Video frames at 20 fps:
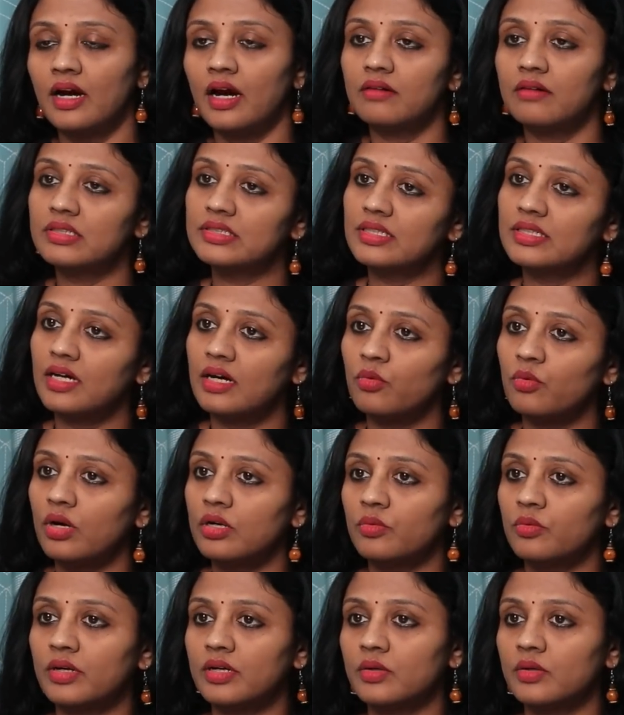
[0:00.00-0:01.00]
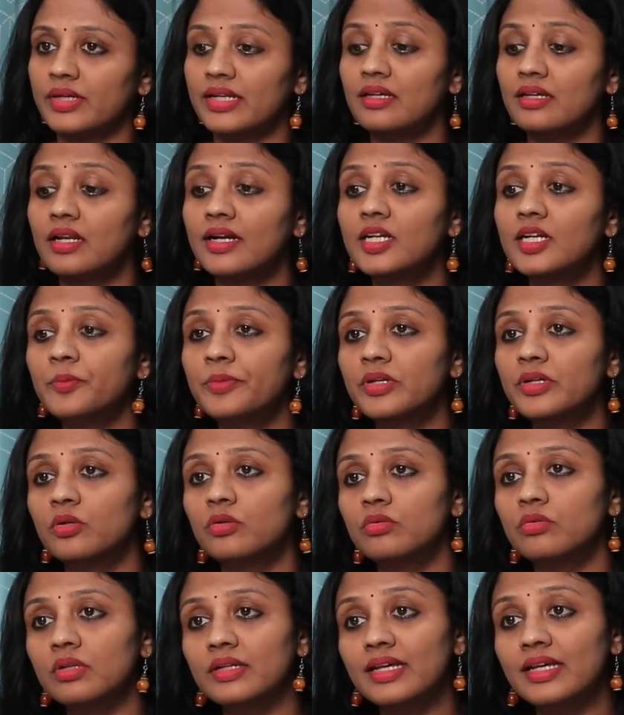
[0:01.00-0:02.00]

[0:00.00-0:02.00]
அவள் தான் அவார்டு வாங்கணும் ஏன்னா ரெண்டு பேருக்கும் ஒரு